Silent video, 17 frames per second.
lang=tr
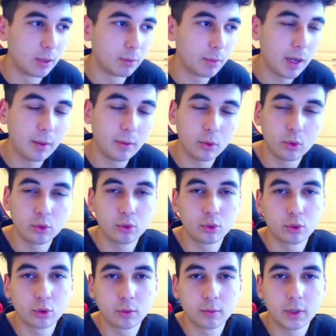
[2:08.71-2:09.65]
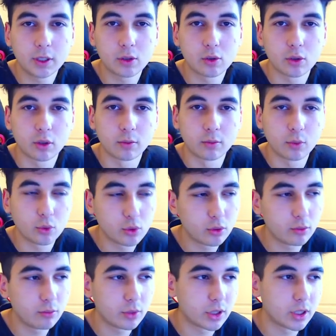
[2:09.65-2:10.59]
Ben onu durdurmak istiyorum.
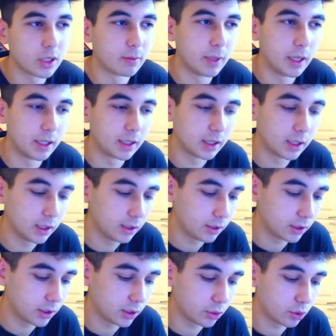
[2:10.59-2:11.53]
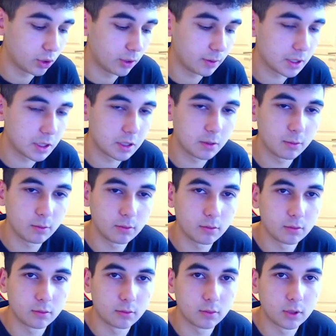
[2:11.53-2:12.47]
Uzun bir şey belki. İşte
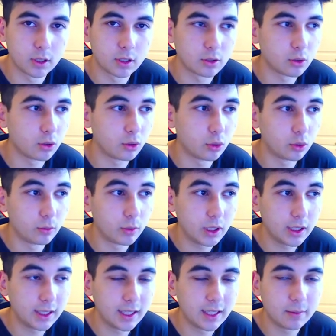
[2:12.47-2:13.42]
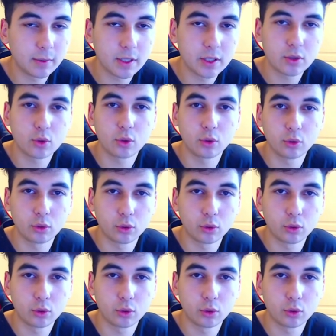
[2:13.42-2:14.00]
şuna Sonra numara dele basınca onu